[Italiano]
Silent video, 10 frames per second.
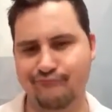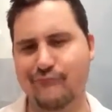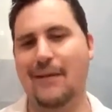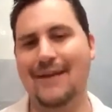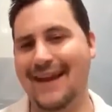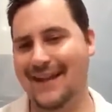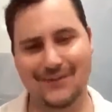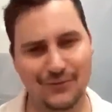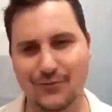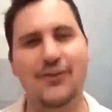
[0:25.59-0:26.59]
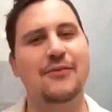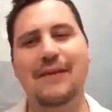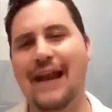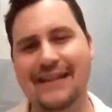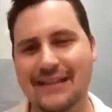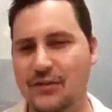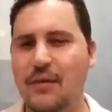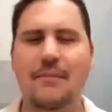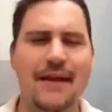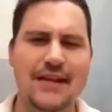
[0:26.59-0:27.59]
Va bene, tutto normale, tanto
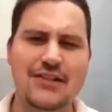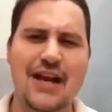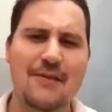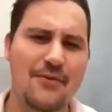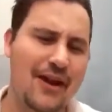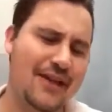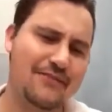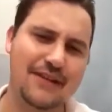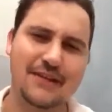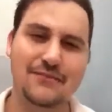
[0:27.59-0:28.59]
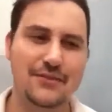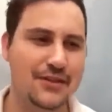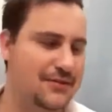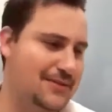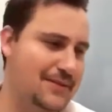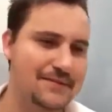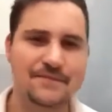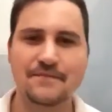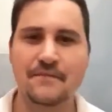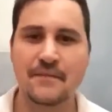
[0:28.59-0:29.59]
poi pareggiamo e finiamo tutti così.
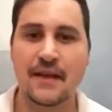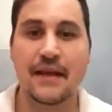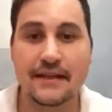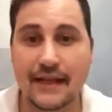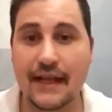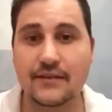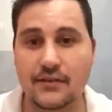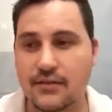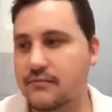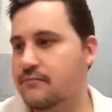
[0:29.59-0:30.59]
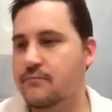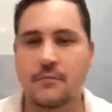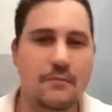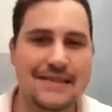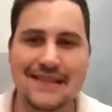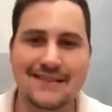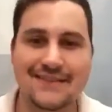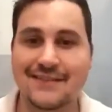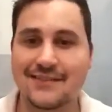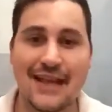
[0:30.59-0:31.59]
Tra l'altro mi
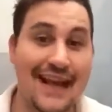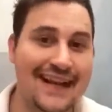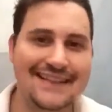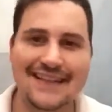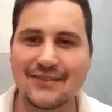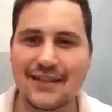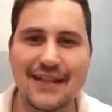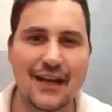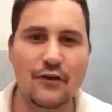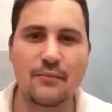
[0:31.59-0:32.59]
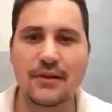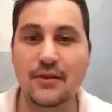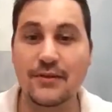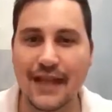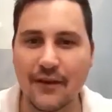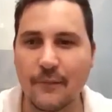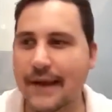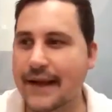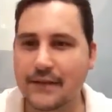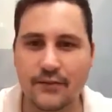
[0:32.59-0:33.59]
sento anche tanto di dare la colpa a Daudero
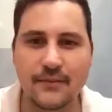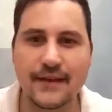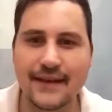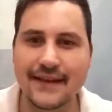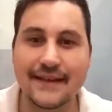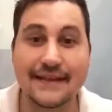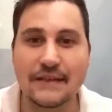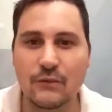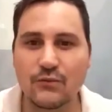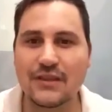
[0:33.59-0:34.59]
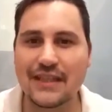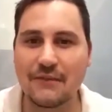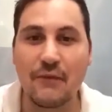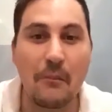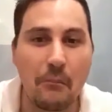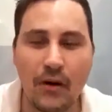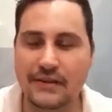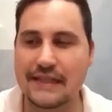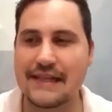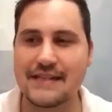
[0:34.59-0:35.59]
perché insomma un team a
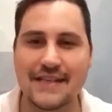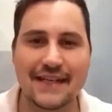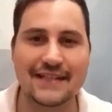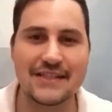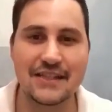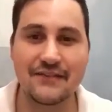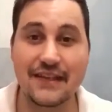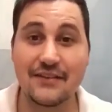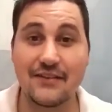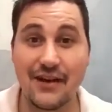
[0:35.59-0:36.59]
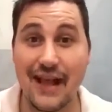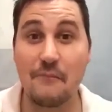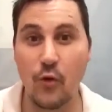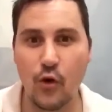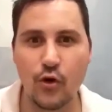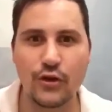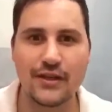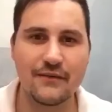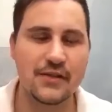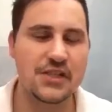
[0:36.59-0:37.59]
botta del genere di Gervigno è molto
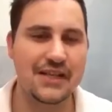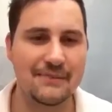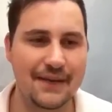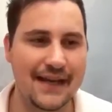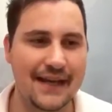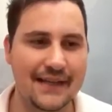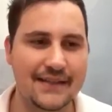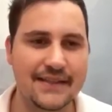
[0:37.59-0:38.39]
difficile da parare.